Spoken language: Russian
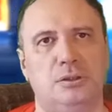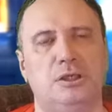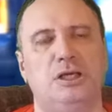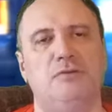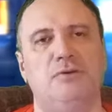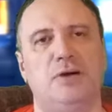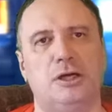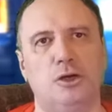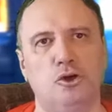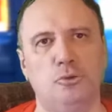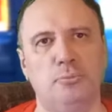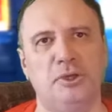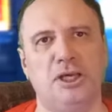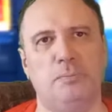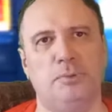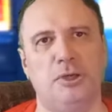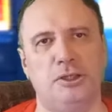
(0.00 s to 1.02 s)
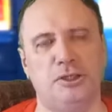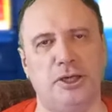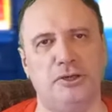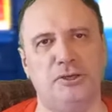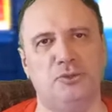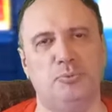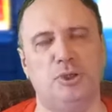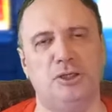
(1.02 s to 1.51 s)
И в экономике
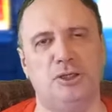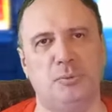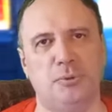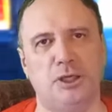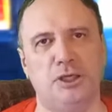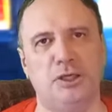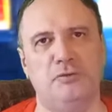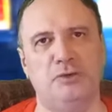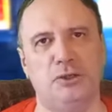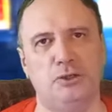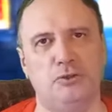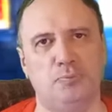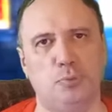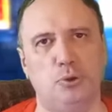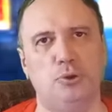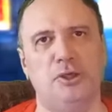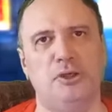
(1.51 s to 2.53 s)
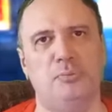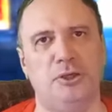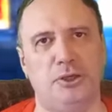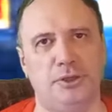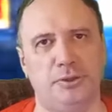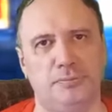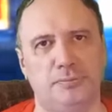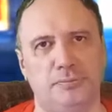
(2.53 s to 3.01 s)
политаризма это проявилось в полной
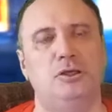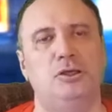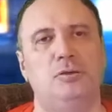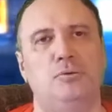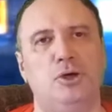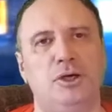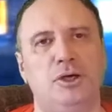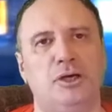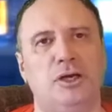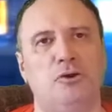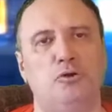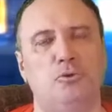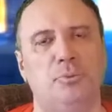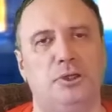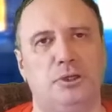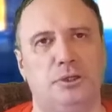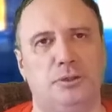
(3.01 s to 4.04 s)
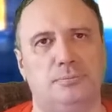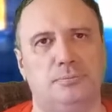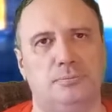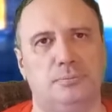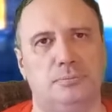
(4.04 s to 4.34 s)
мере. Его экономика